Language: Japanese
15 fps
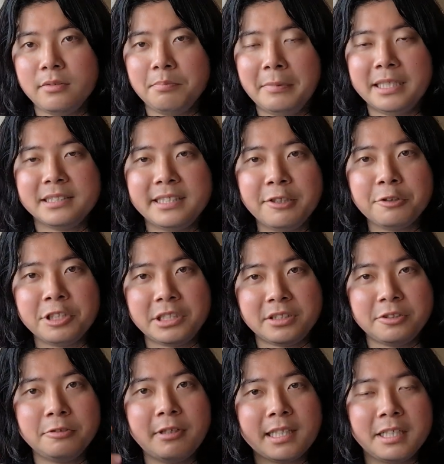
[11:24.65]
まあ、ゼロに
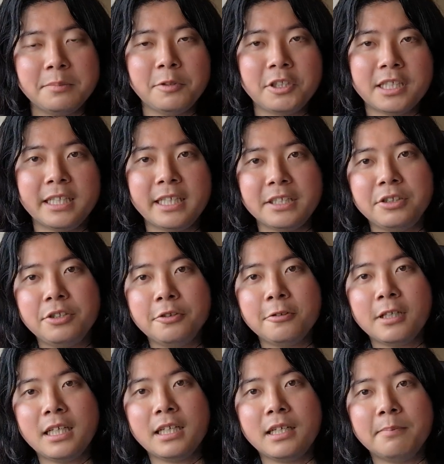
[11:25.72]
するわけにもいかないっていう
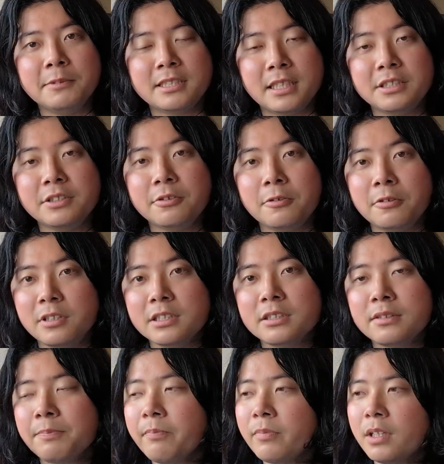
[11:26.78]
のが難しいところで
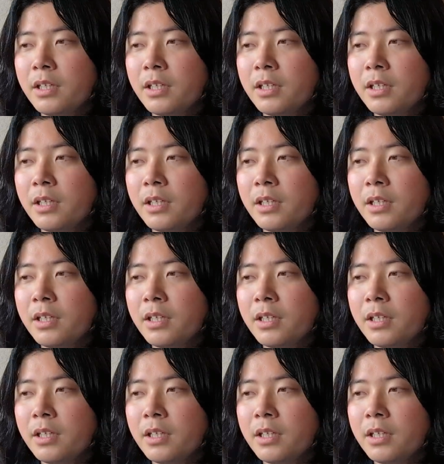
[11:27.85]
す。